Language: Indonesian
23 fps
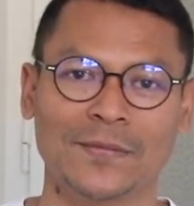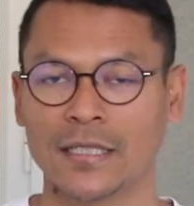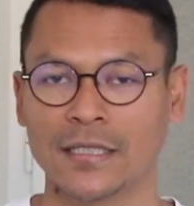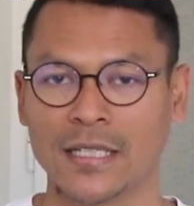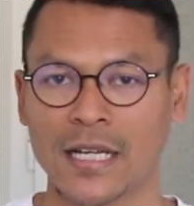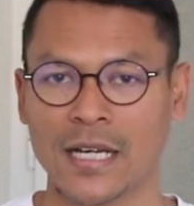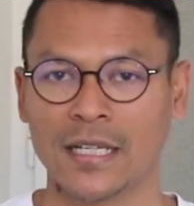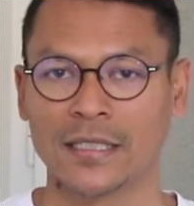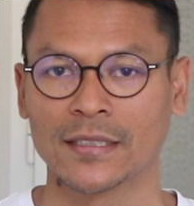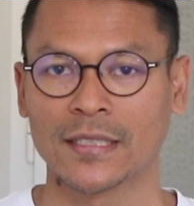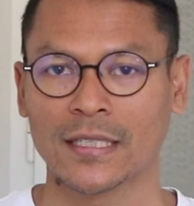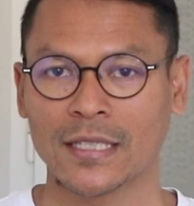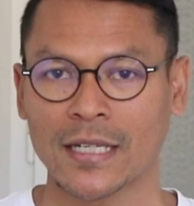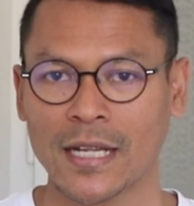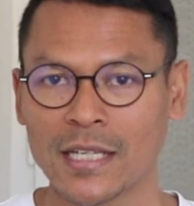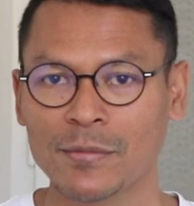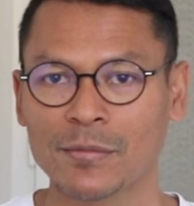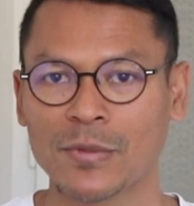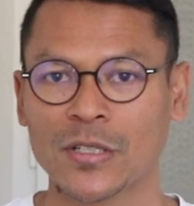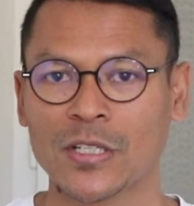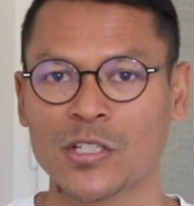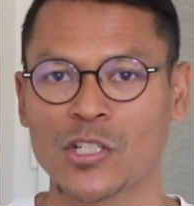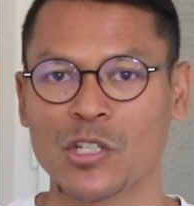Nah,
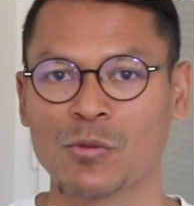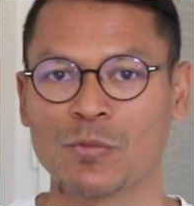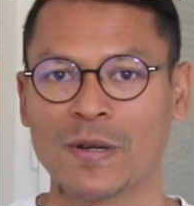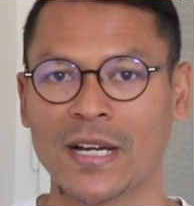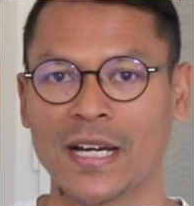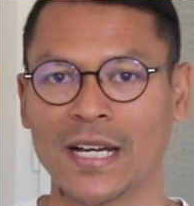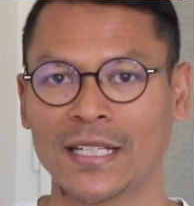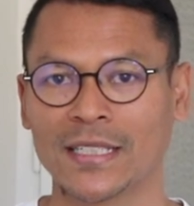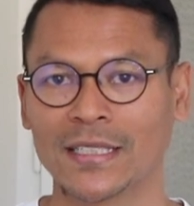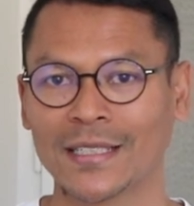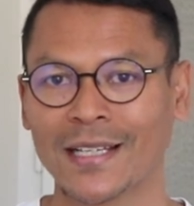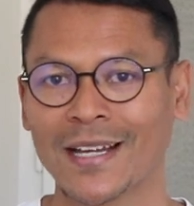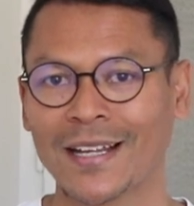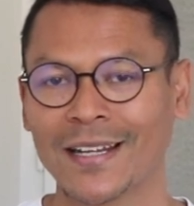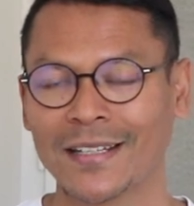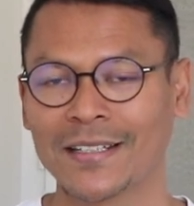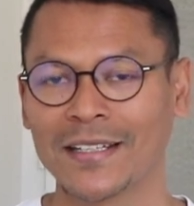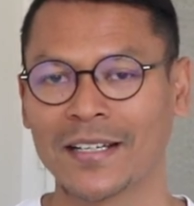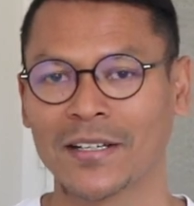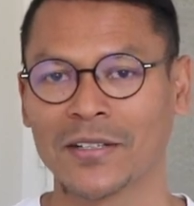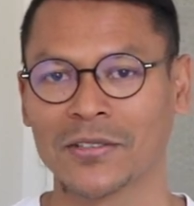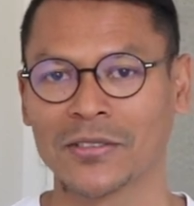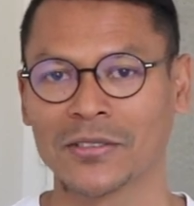terkait penerjemahan, kalian
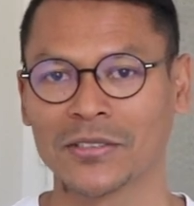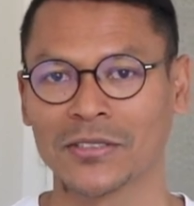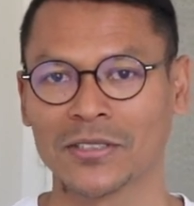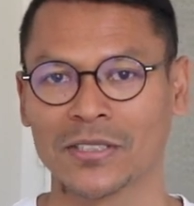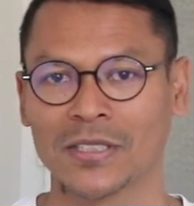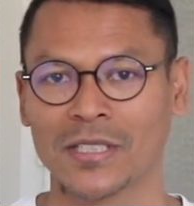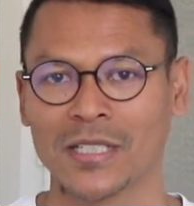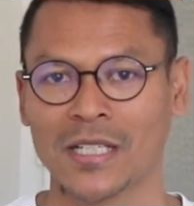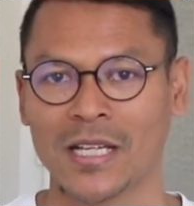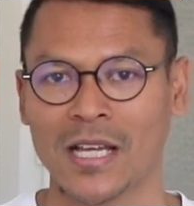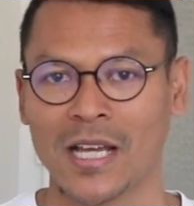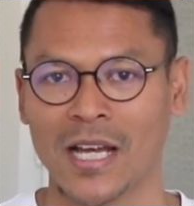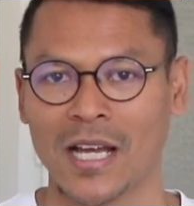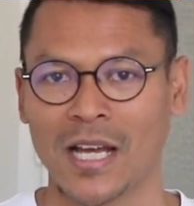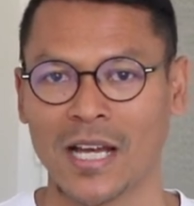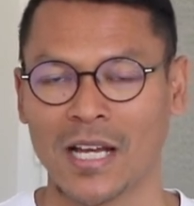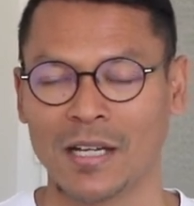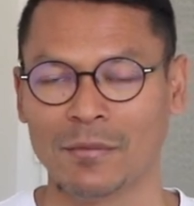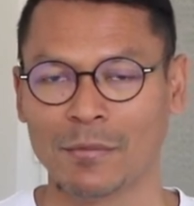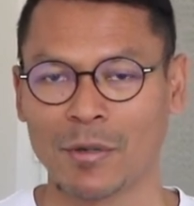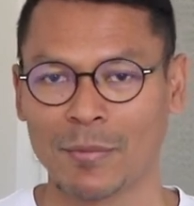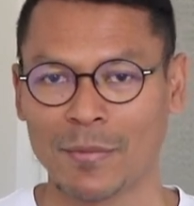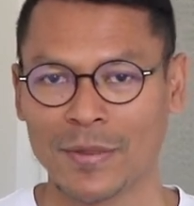harus
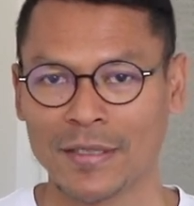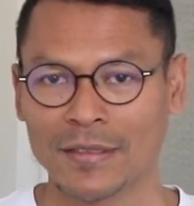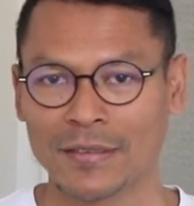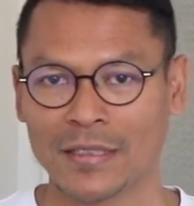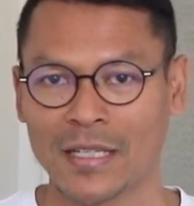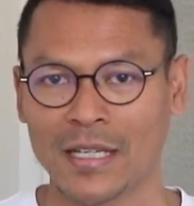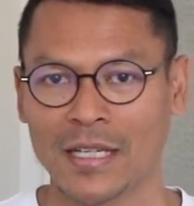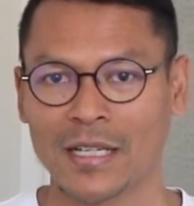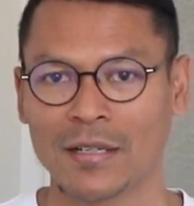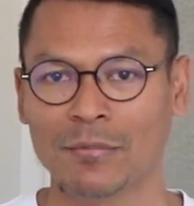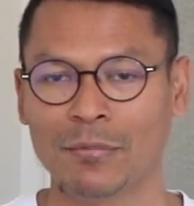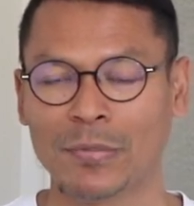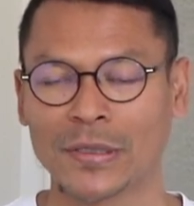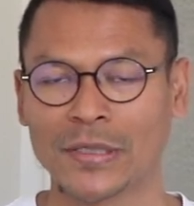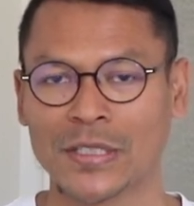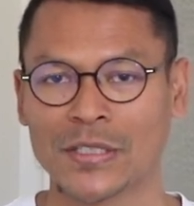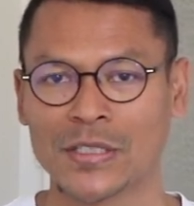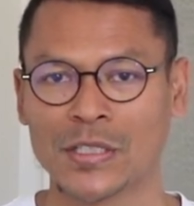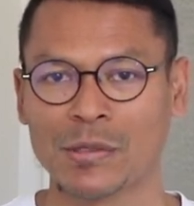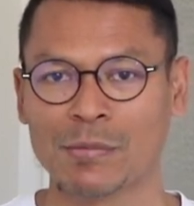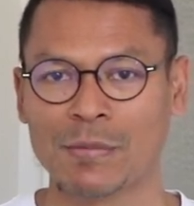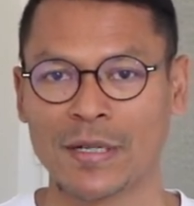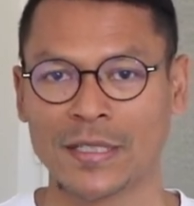uh, meminta
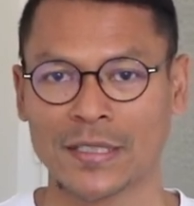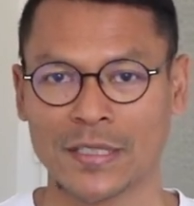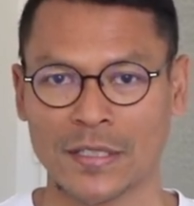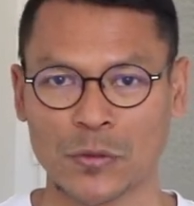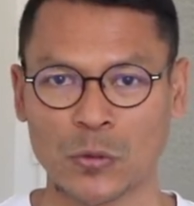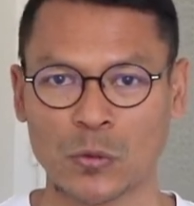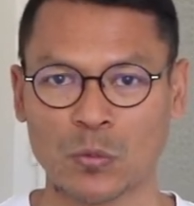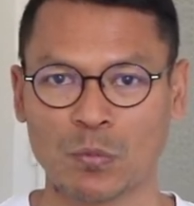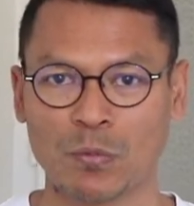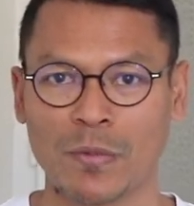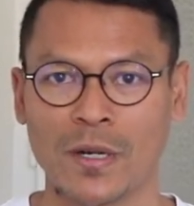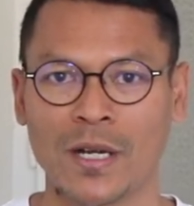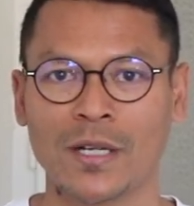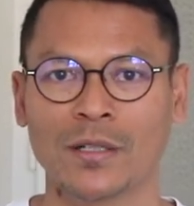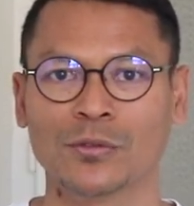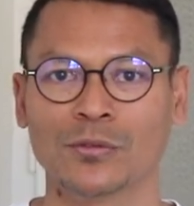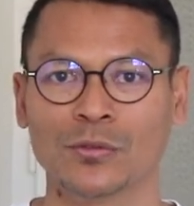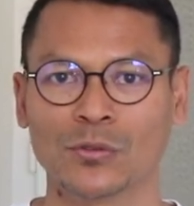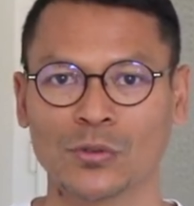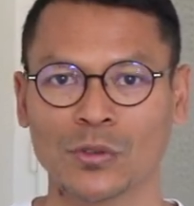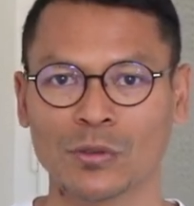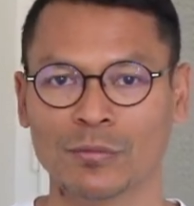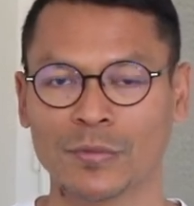penerjemah tersumpah
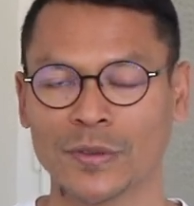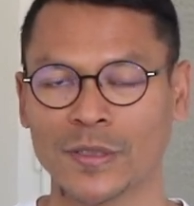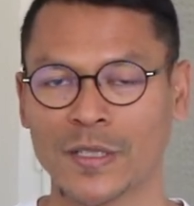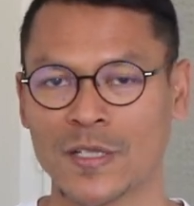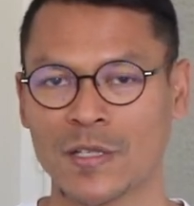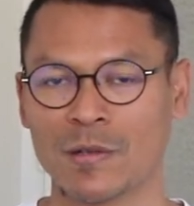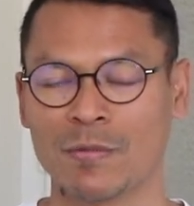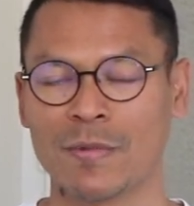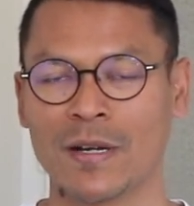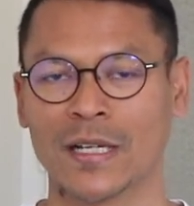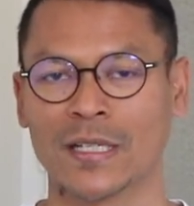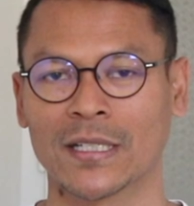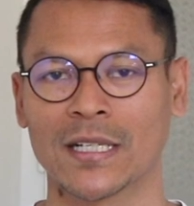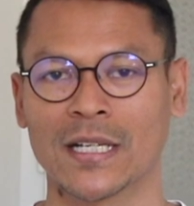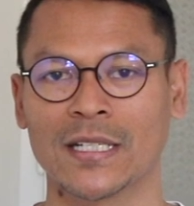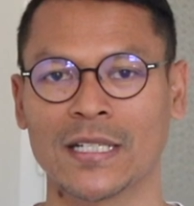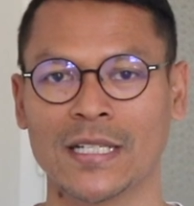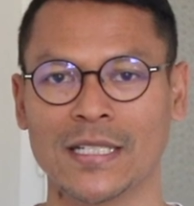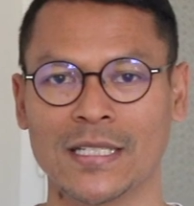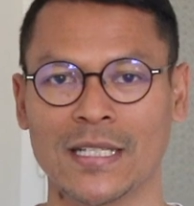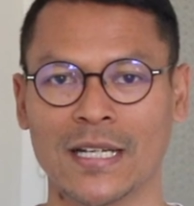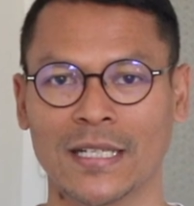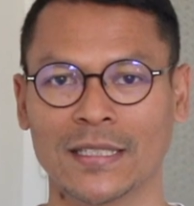untuk menerjemahkan
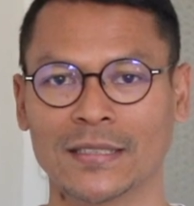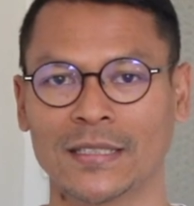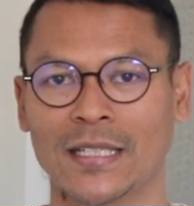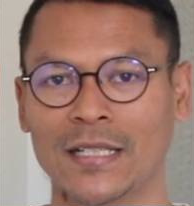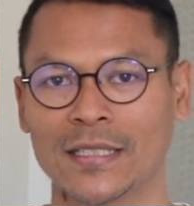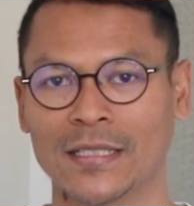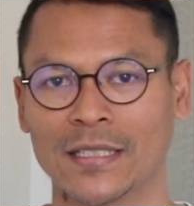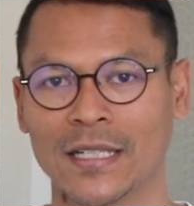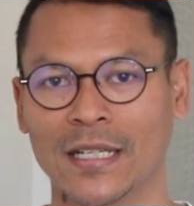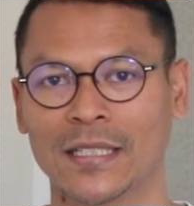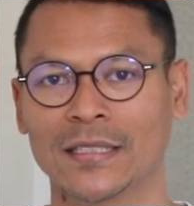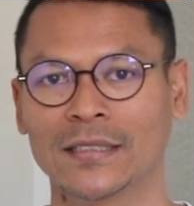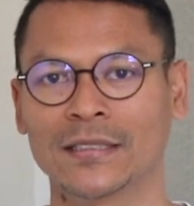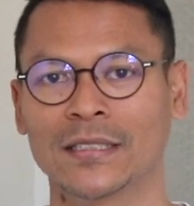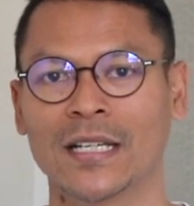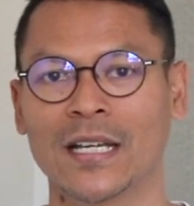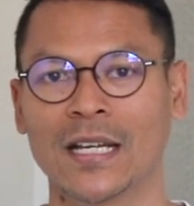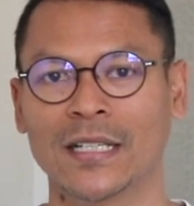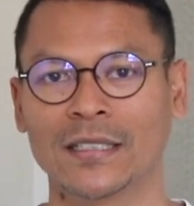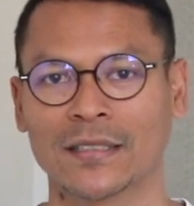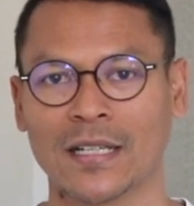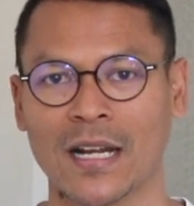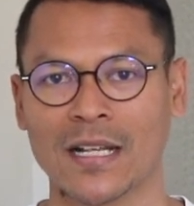ijazah dan
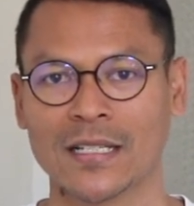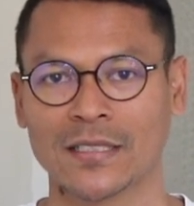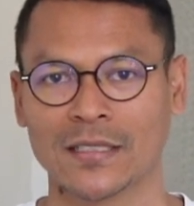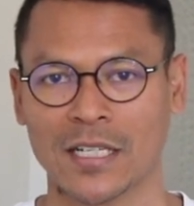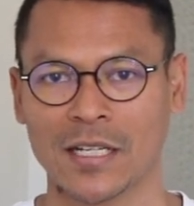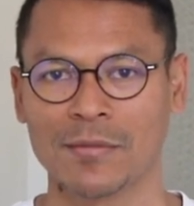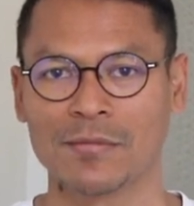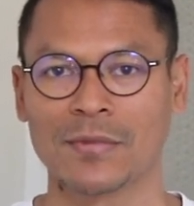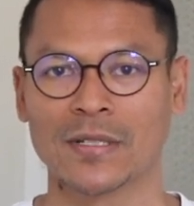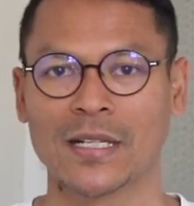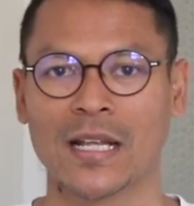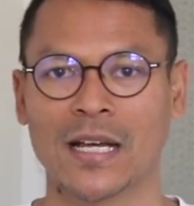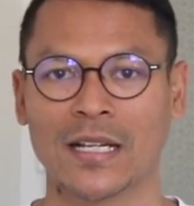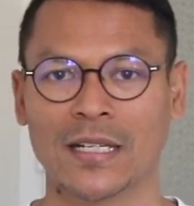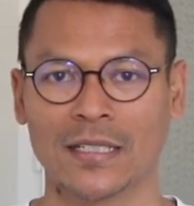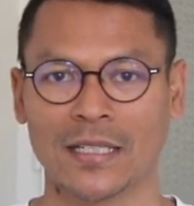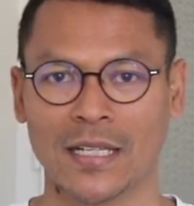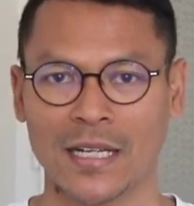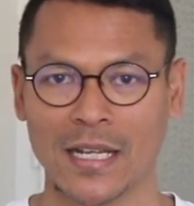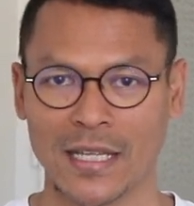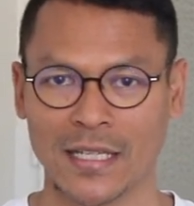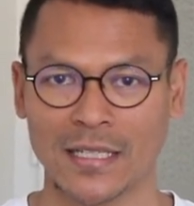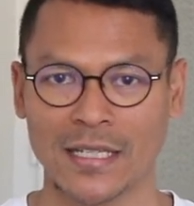transkrip
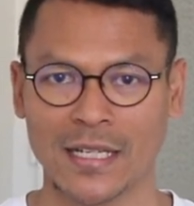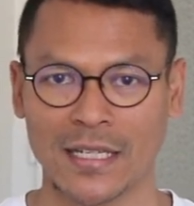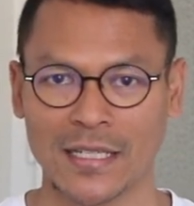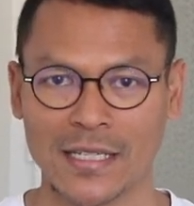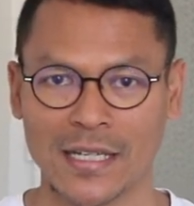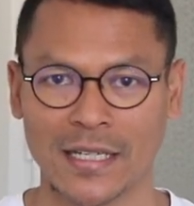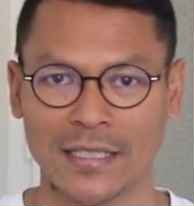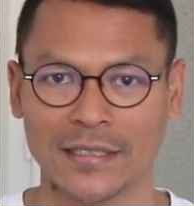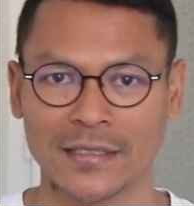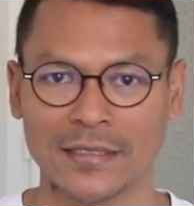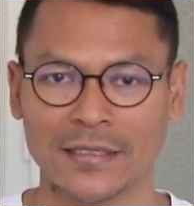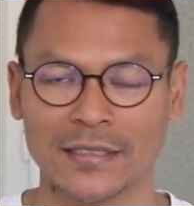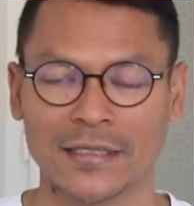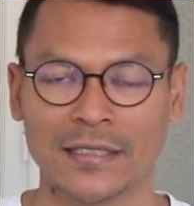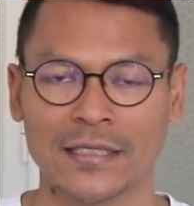nilai kalian.